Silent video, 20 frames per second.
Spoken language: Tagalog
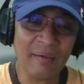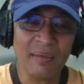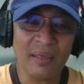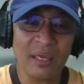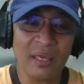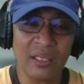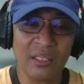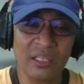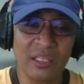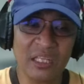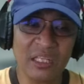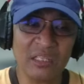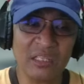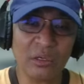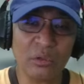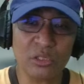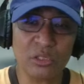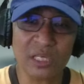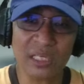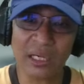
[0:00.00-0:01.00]
Hindi na daw
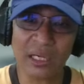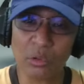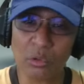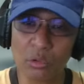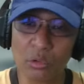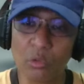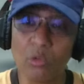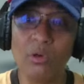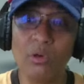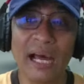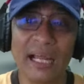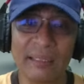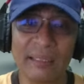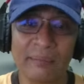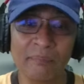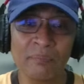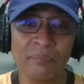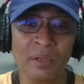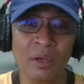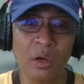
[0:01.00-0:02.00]
siya nagugulat.
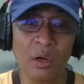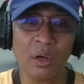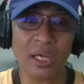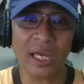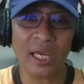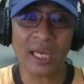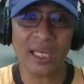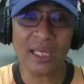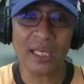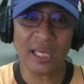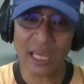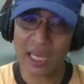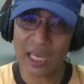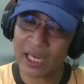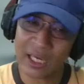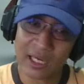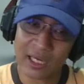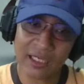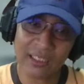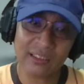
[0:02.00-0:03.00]
Okay? Eh,
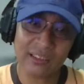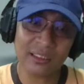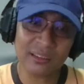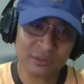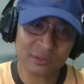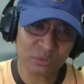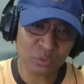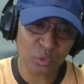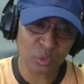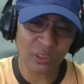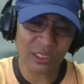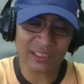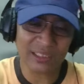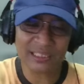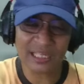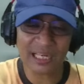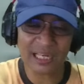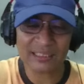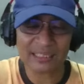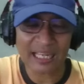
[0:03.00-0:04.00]
ang, ang kulang
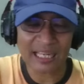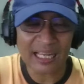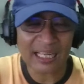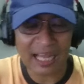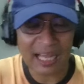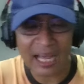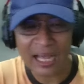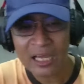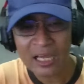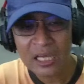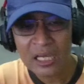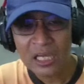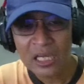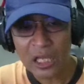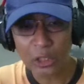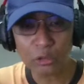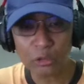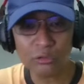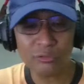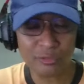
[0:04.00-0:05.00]
na lang talaga,
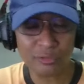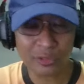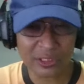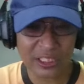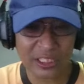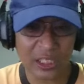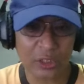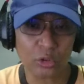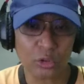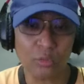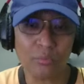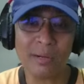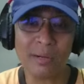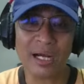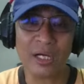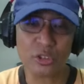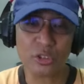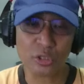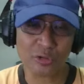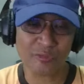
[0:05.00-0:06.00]
i-convert itong mga
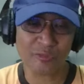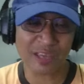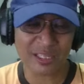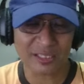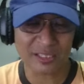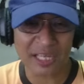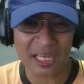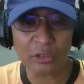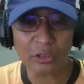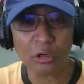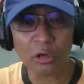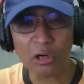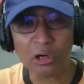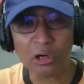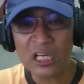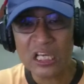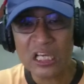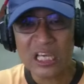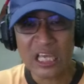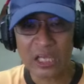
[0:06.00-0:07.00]
surveys na ito,
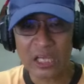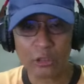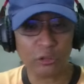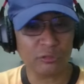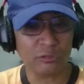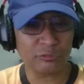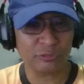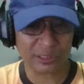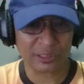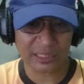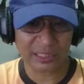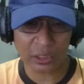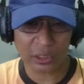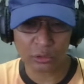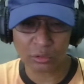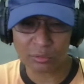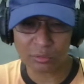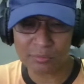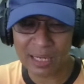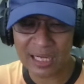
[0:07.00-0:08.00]
i-convert
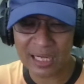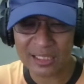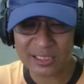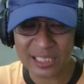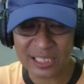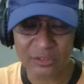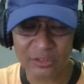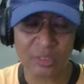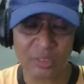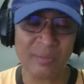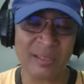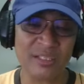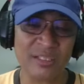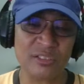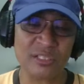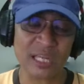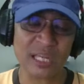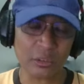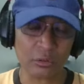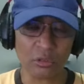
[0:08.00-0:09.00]
itong mga sentiments
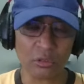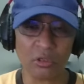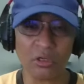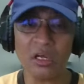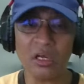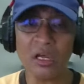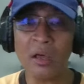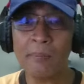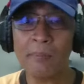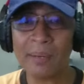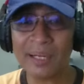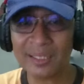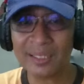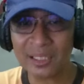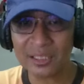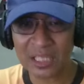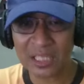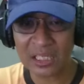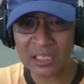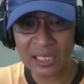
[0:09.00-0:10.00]
na ito
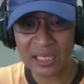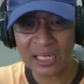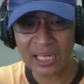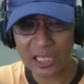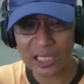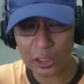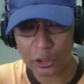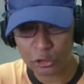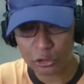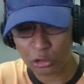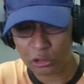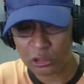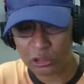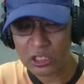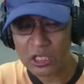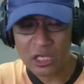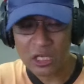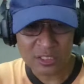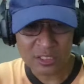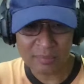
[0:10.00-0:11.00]
pagdating ng eleksyon
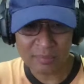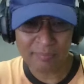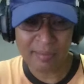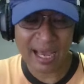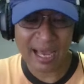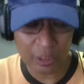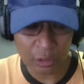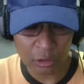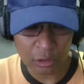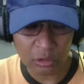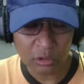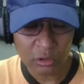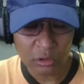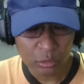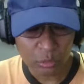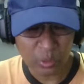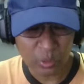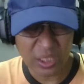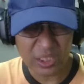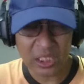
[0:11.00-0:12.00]
sa Mayo
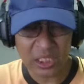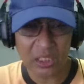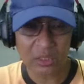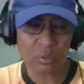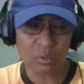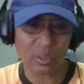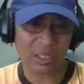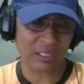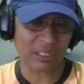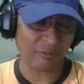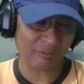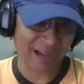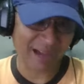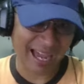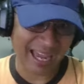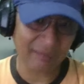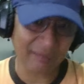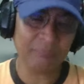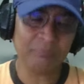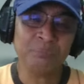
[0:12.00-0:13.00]

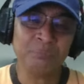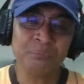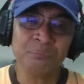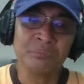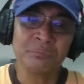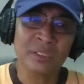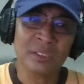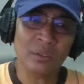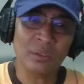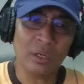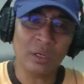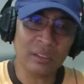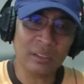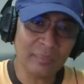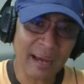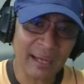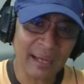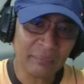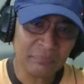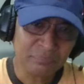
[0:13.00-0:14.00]
2025. Oh, di
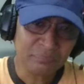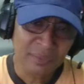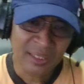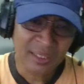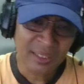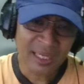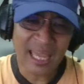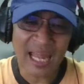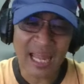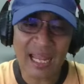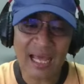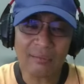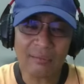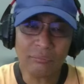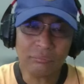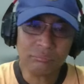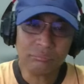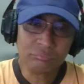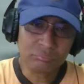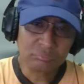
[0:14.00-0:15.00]
ba? Kaya lang,
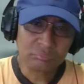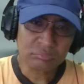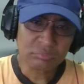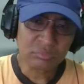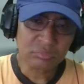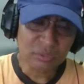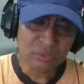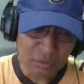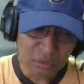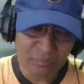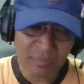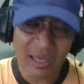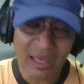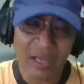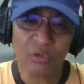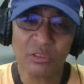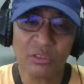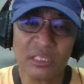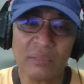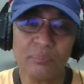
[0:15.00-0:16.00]

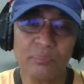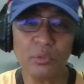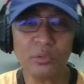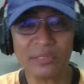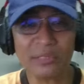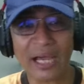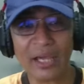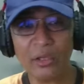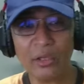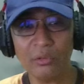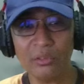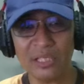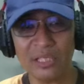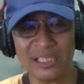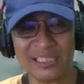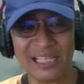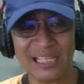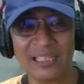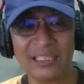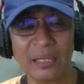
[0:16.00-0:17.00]
meron din po tayong
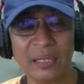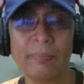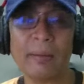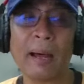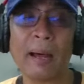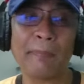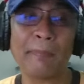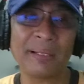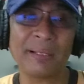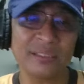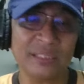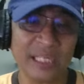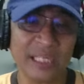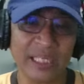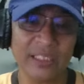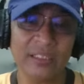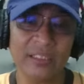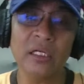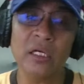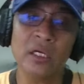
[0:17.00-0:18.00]
isang
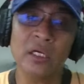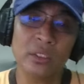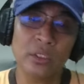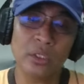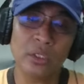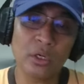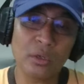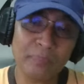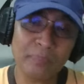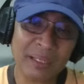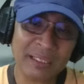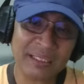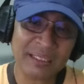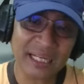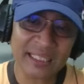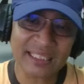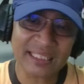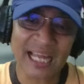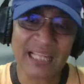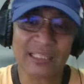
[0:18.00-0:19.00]
napapansin no pag
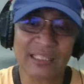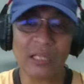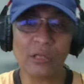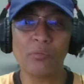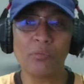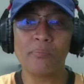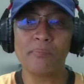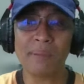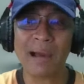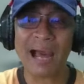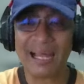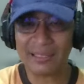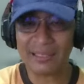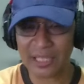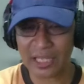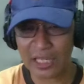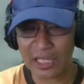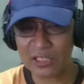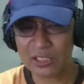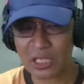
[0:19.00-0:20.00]

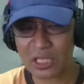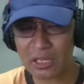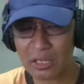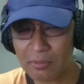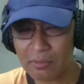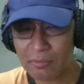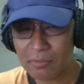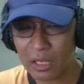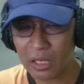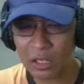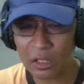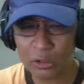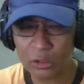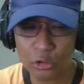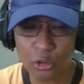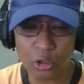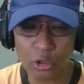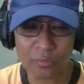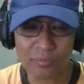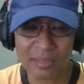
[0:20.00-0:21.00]
nagtatalumpate si uh,
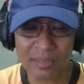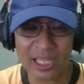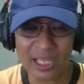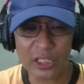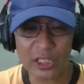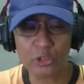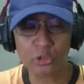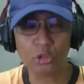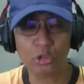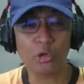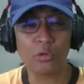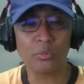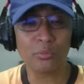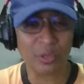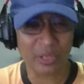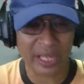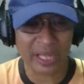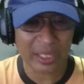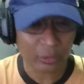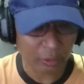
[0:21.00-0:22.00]
Yorme Isko
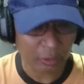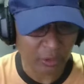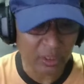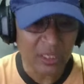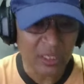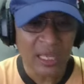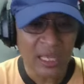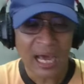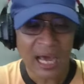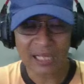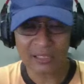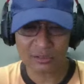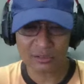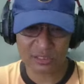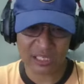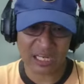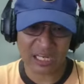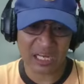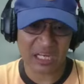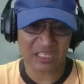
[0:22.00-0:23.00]
Moreno at
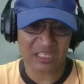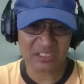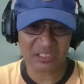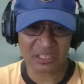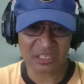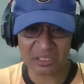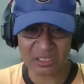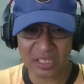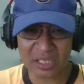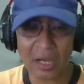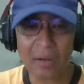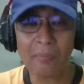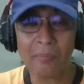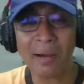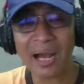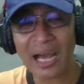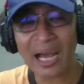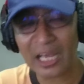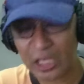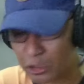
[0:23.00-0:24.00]
saka sa kanyang
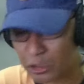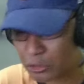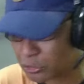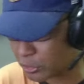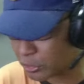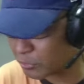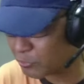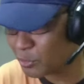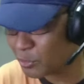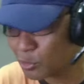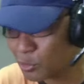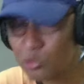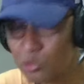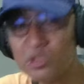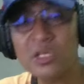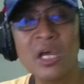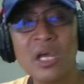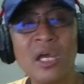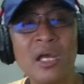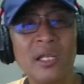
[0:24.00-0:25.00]
mga
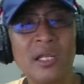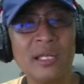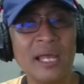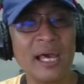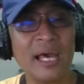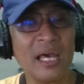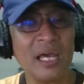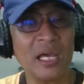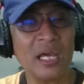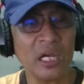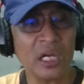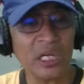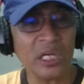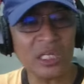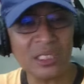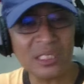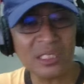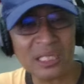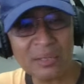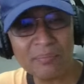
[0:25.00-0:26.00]
interviews na
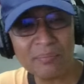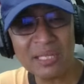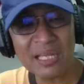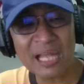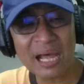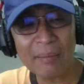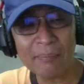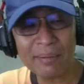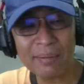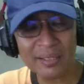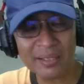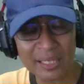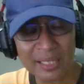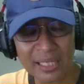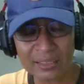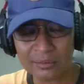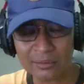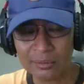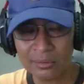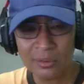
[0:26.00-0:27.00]
hindi
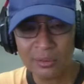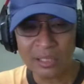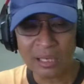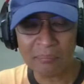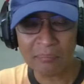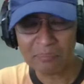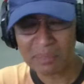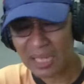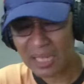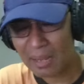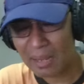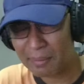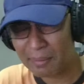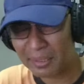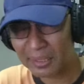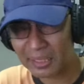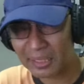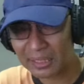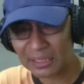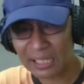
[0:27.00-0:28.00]
binabanggit ang
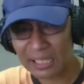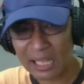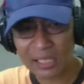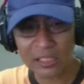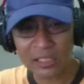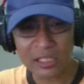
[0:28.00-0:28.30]
binabanggit lang